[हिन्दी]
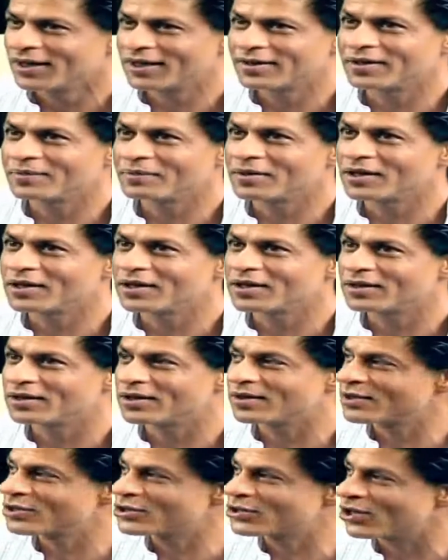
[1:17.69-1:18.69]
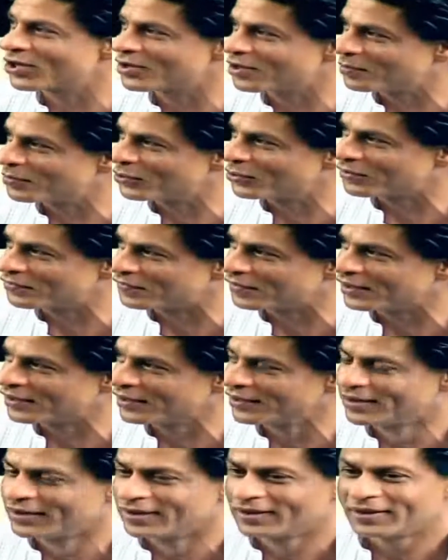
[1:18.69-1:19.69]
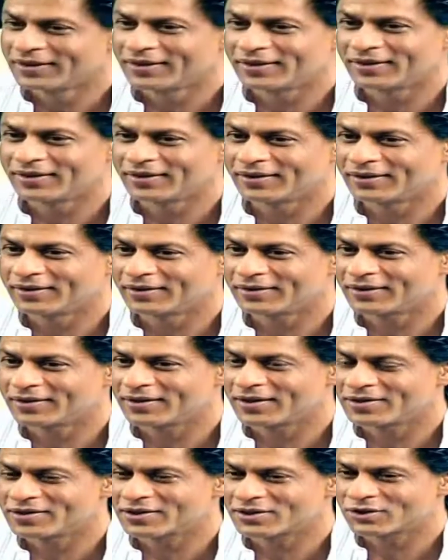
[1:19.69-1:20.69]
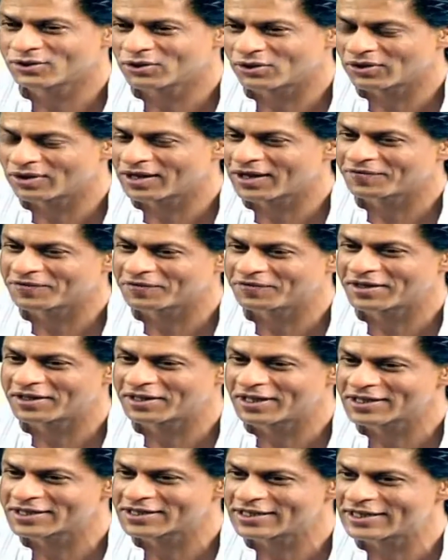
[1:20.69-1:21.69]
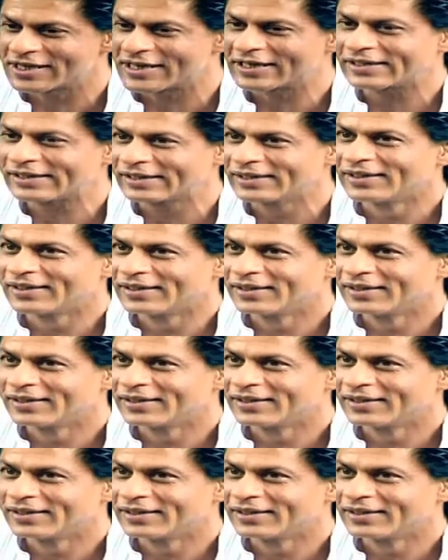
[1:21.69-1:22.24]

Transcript: आई थिंक मनी कंदन हैज शॉट इट ब्यूटिफुल गणेश कोरियोग्राफ्ट वेरी नाइसली एंड